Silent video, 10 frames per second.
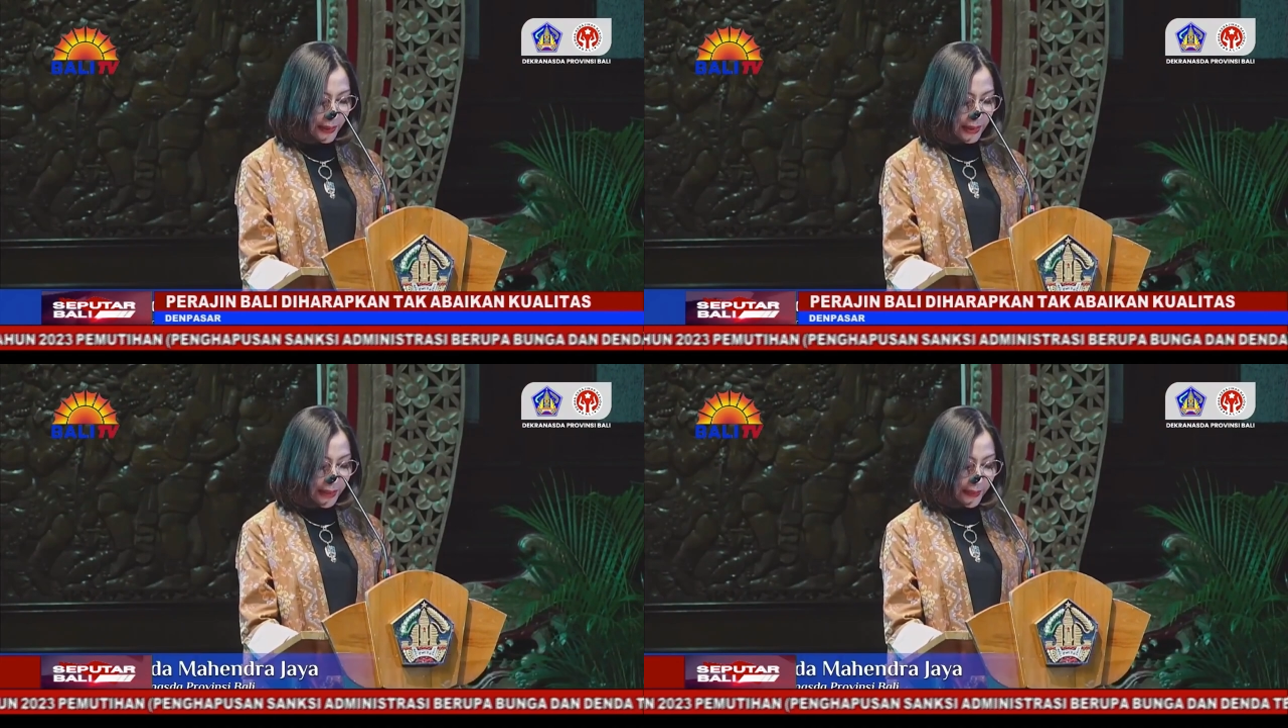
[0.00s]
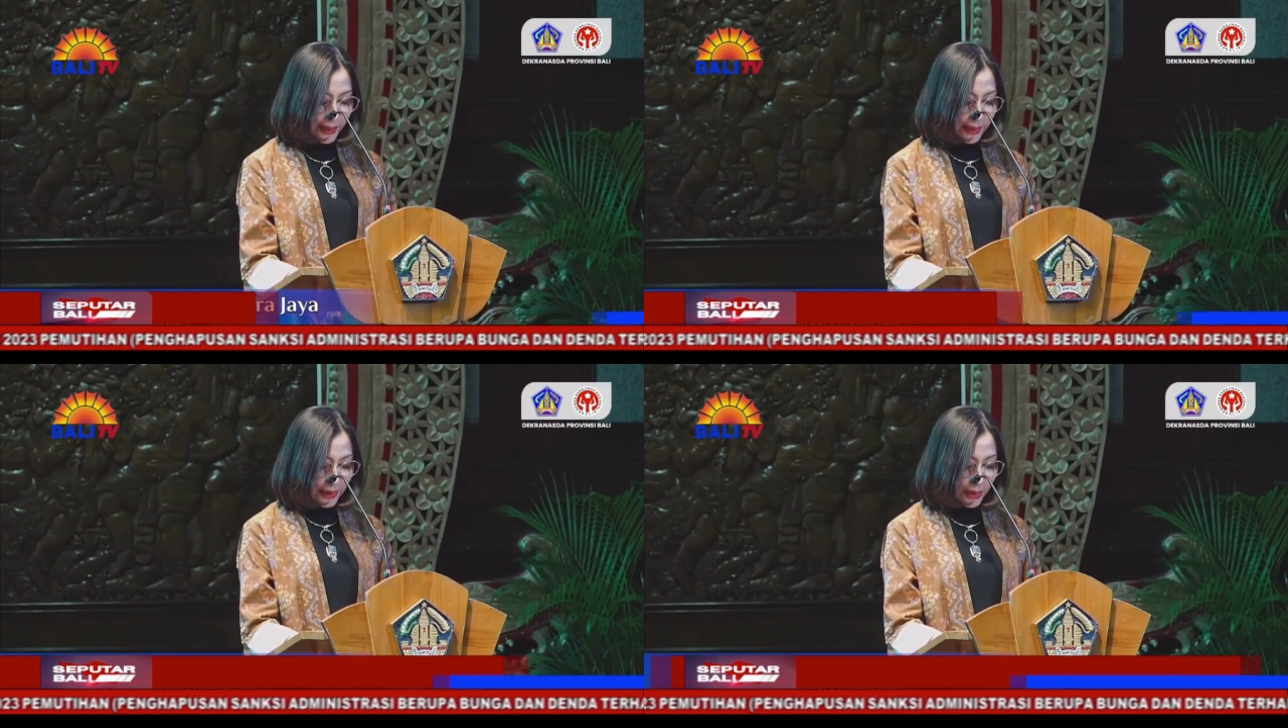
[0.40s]

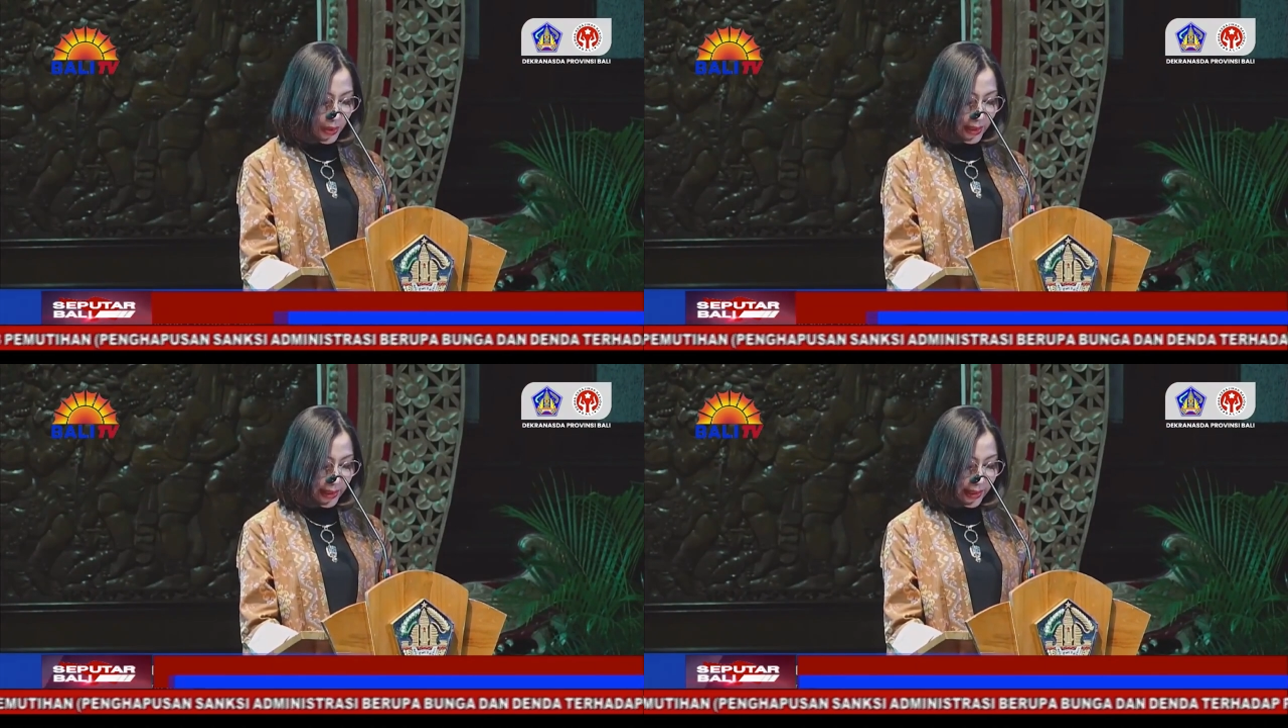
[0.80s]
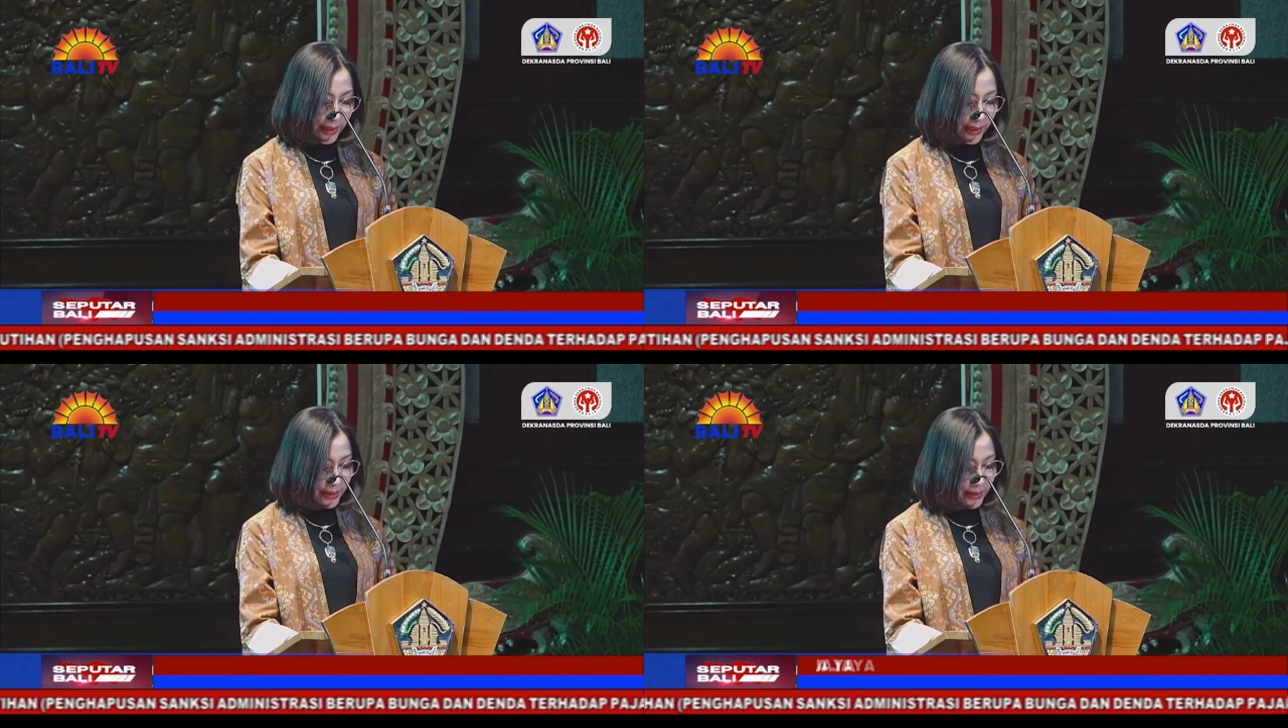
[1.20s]
penjabat Ketua
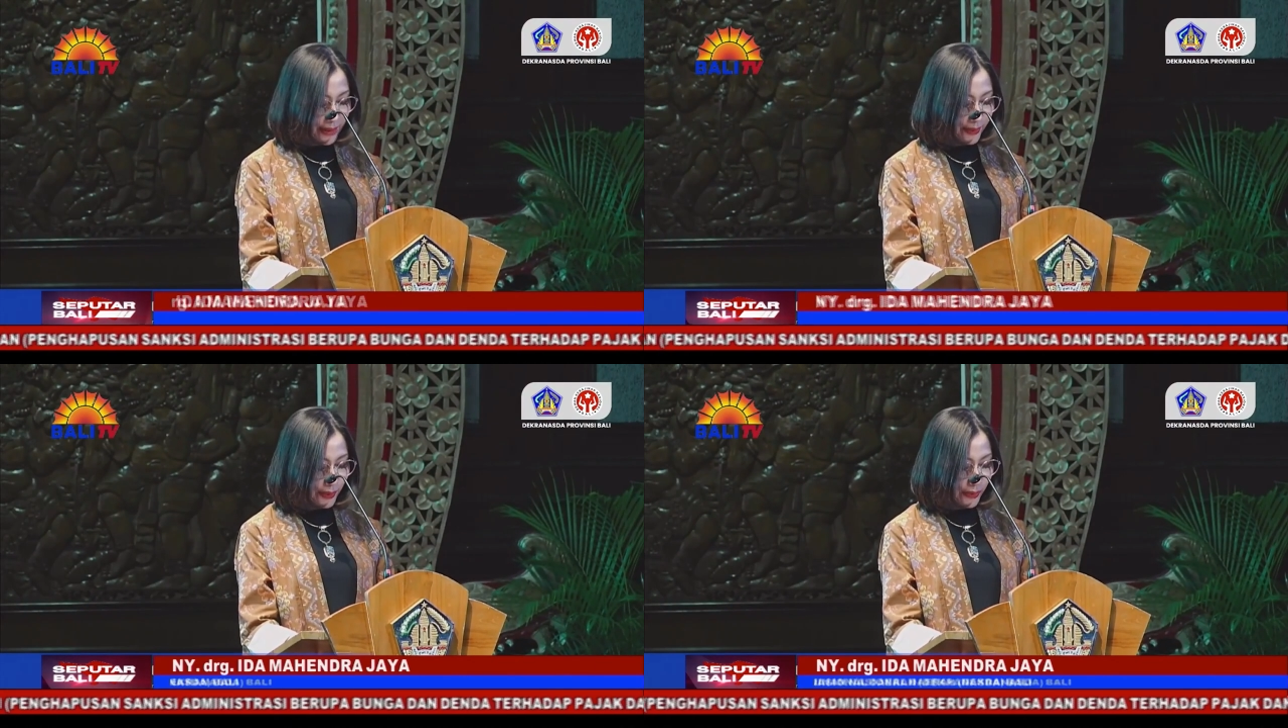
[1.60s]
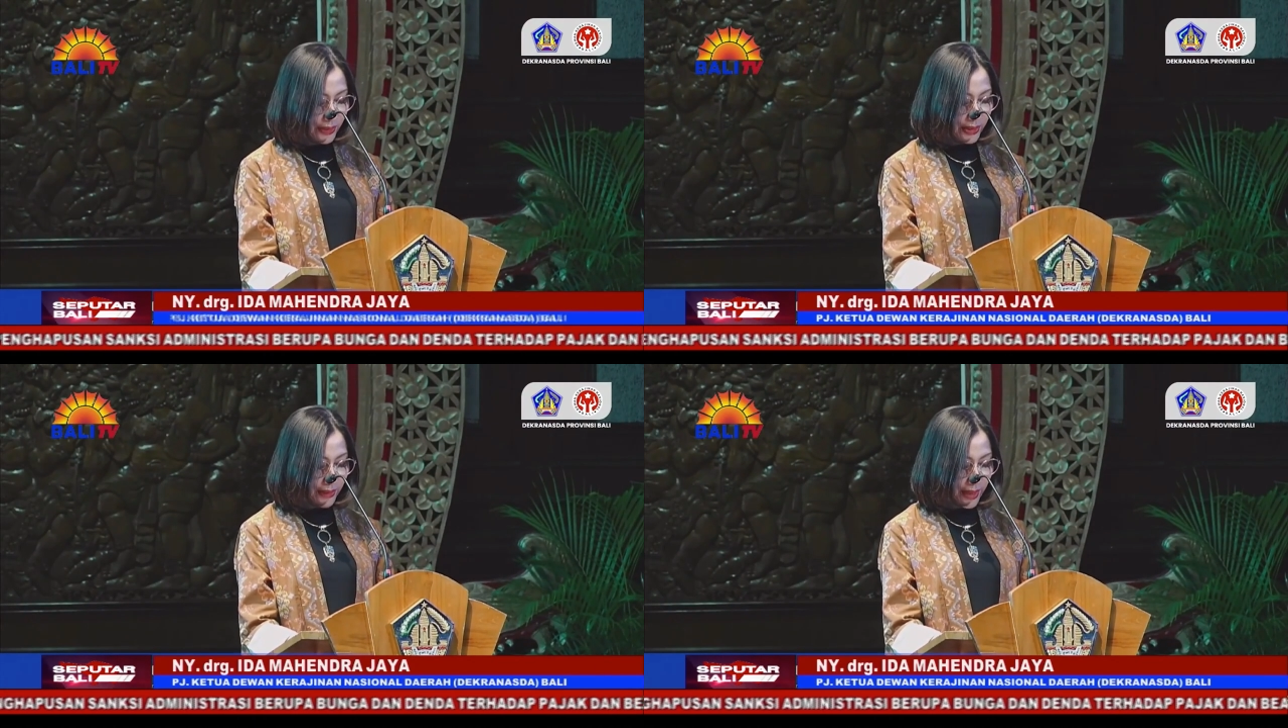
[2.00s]
Dekranasda
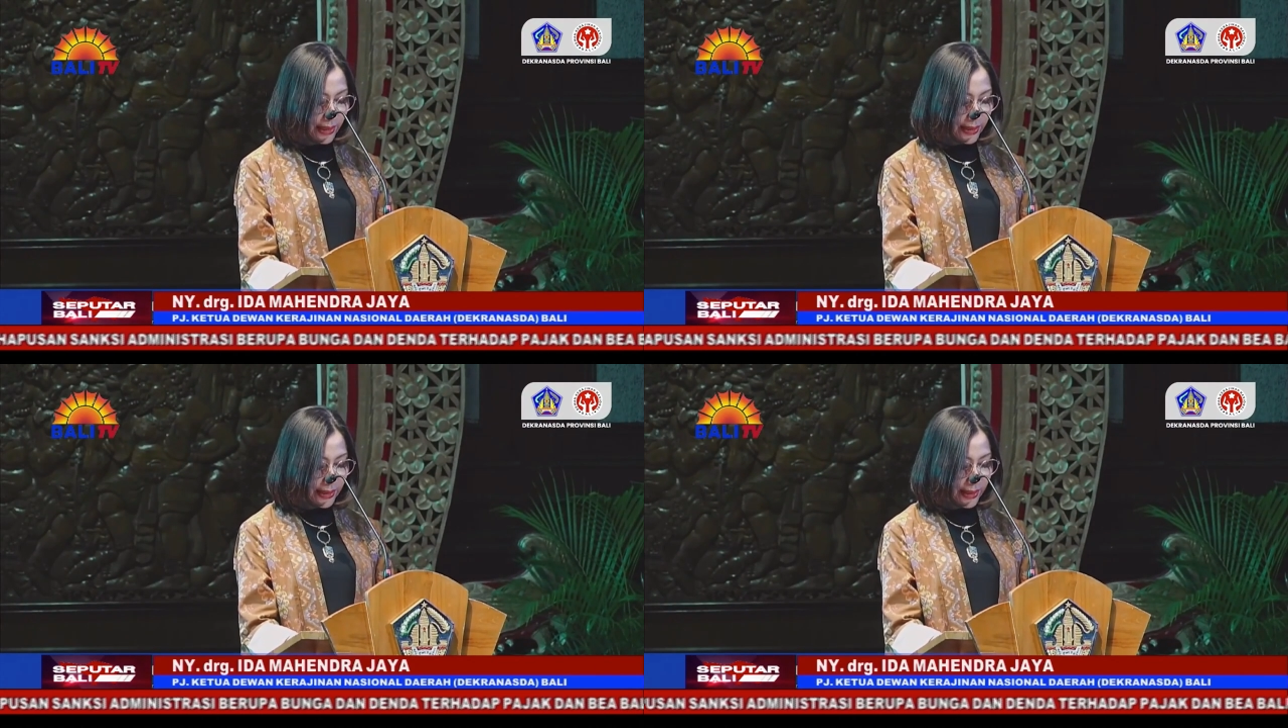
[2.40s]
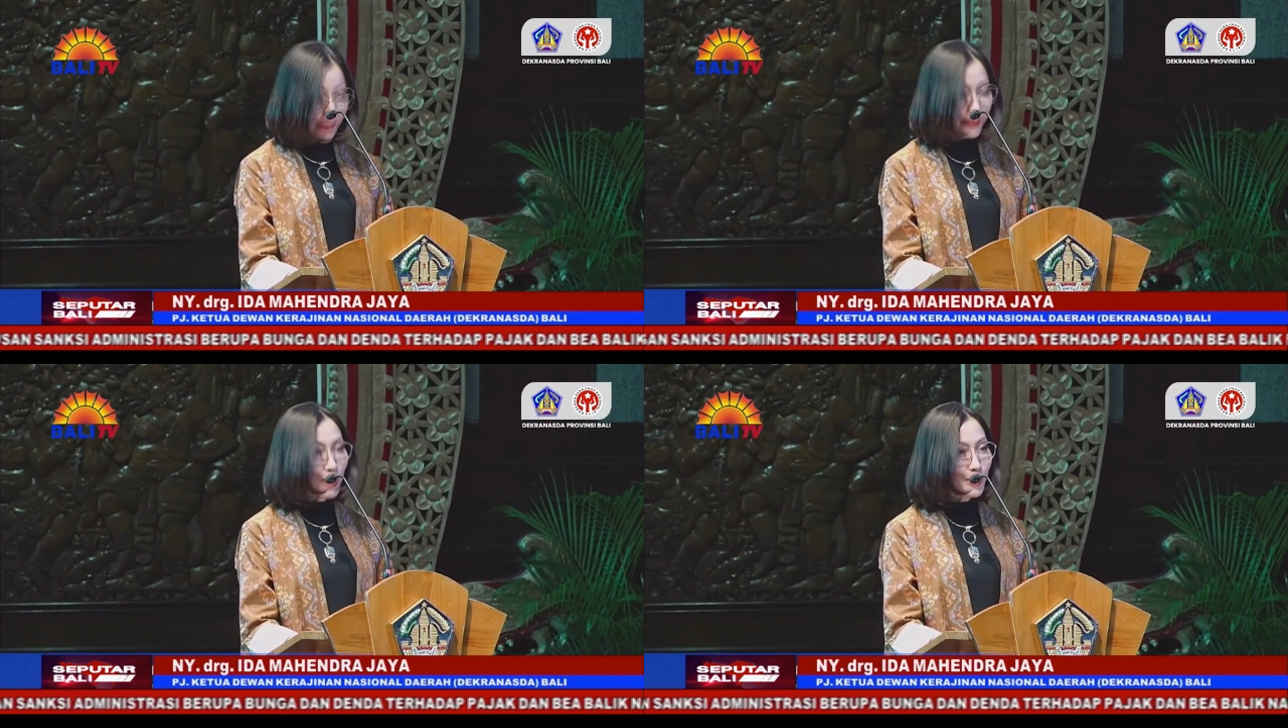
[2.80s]
Provinsi Bali
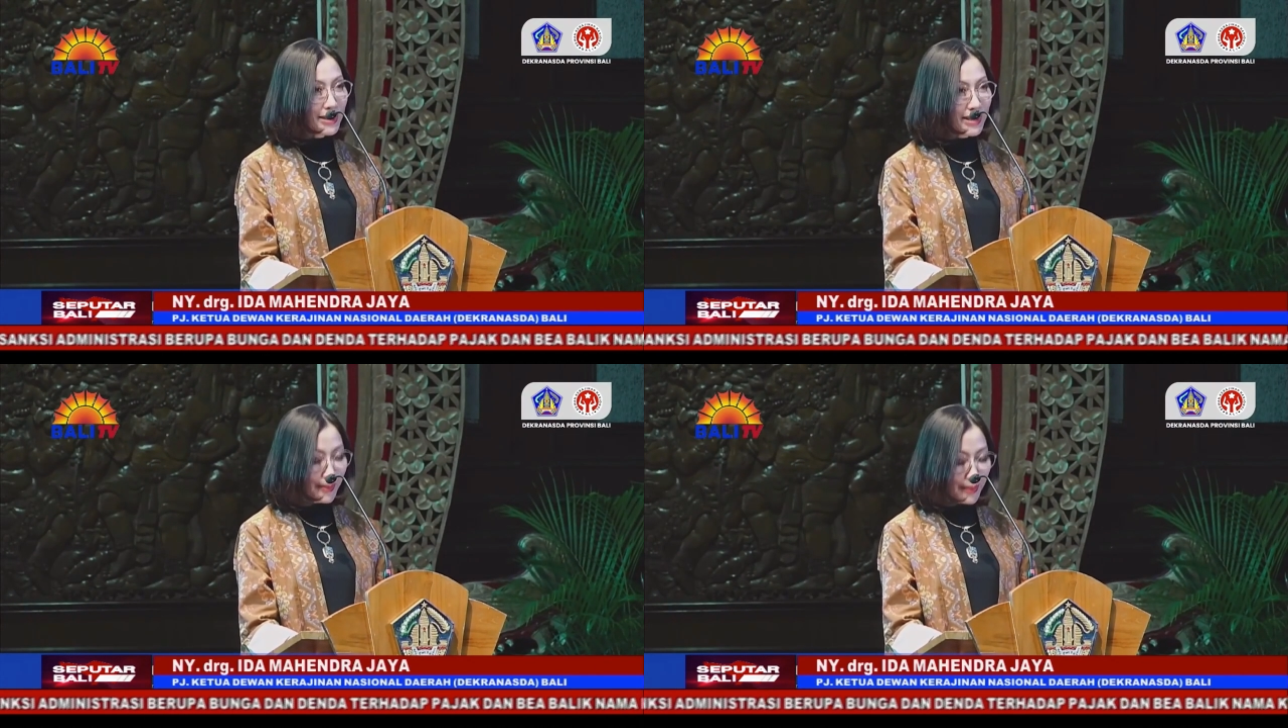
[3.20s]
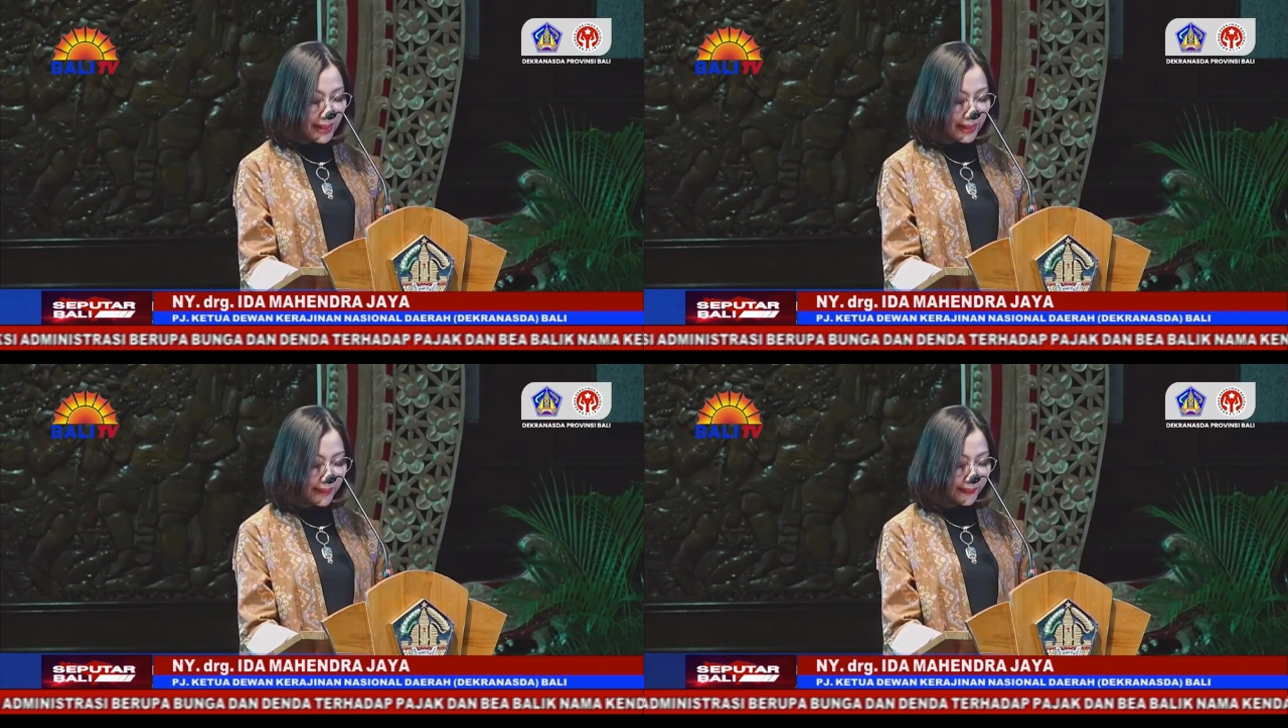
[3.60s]
yang baru
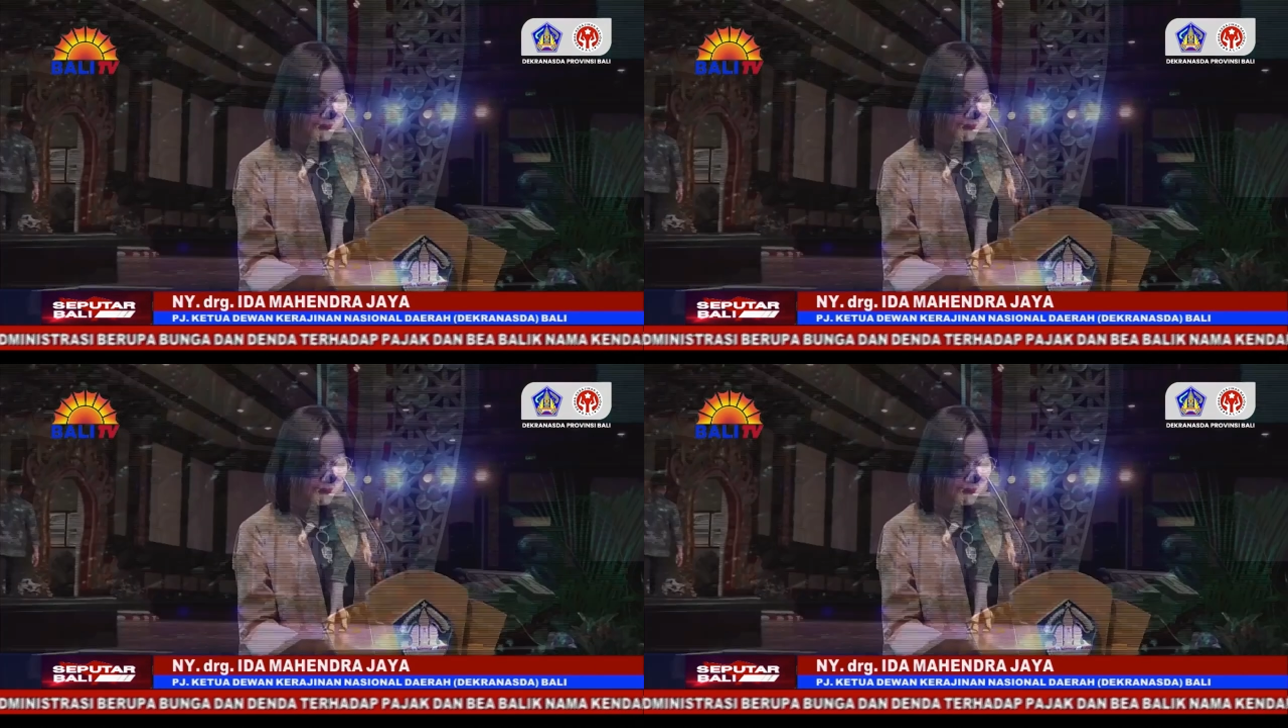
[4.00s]
menjabat,